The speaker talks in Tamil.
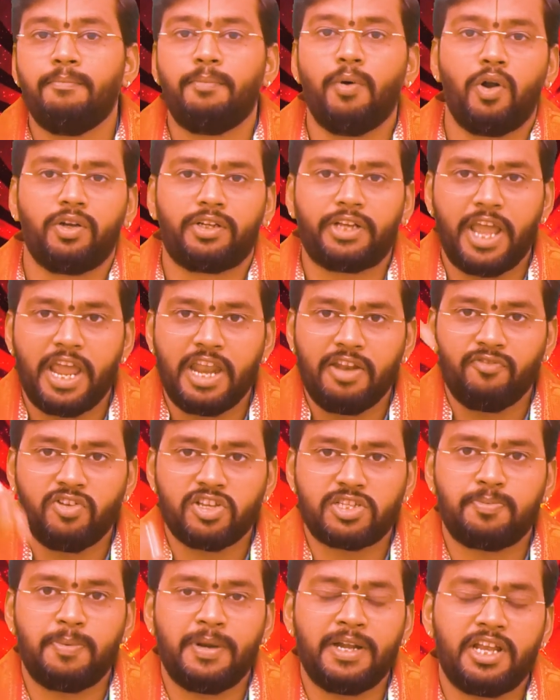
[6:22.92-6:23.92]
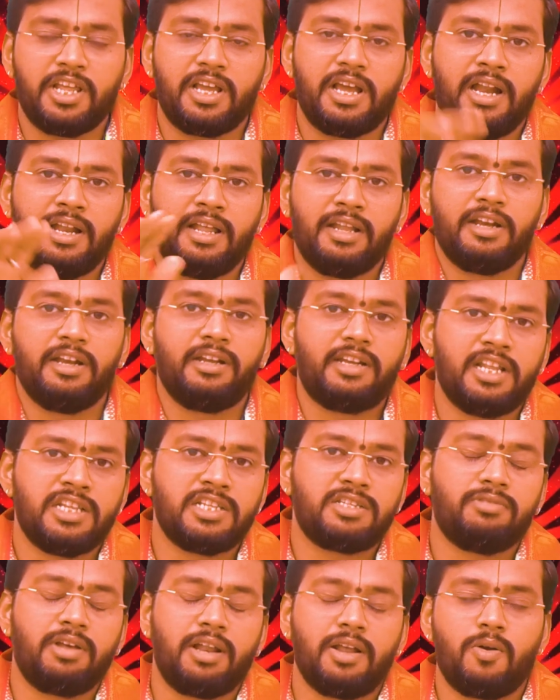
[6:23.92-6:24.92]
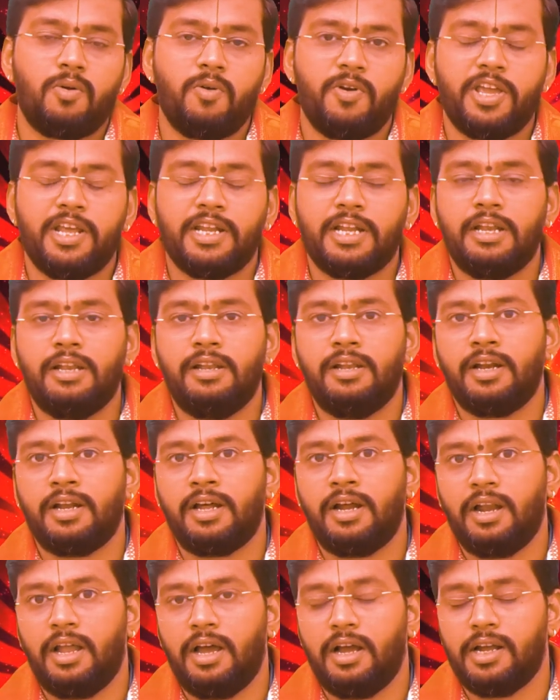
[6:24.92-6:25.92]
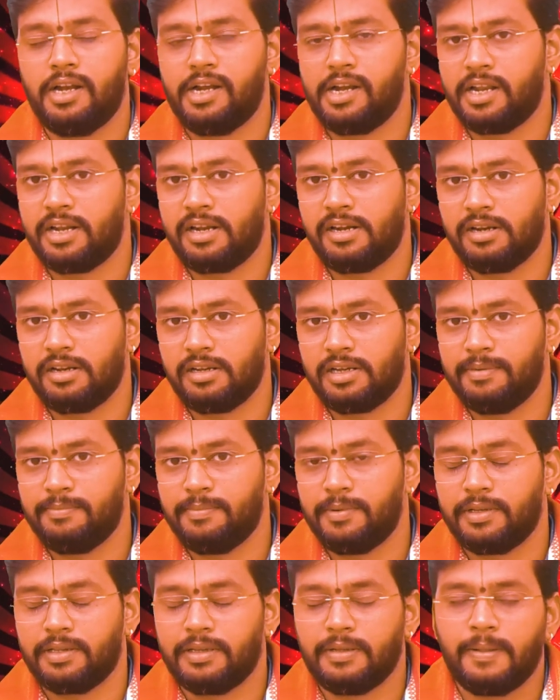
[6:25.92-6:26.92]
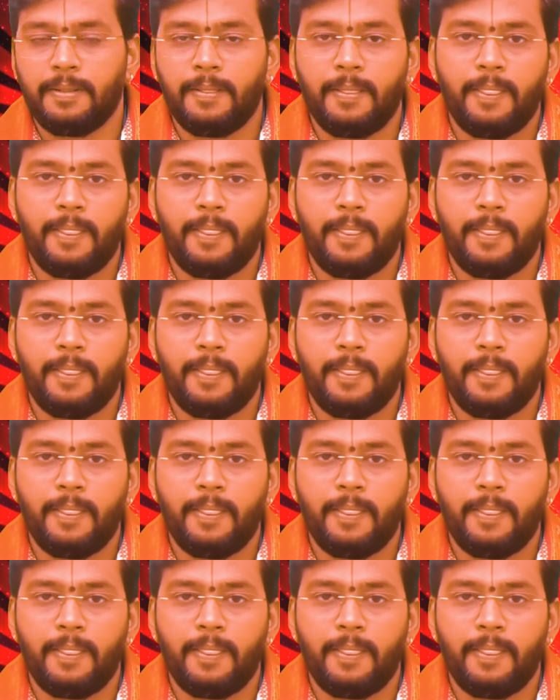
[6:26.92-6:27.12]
போட்ட இன்வெஸ்ட்மெண்ட்டுக்கான ரிட்டர்ன்ஸ் வரக்கூடிய நல்ல நாளாக இந்த நாள் இருக்கப்படுது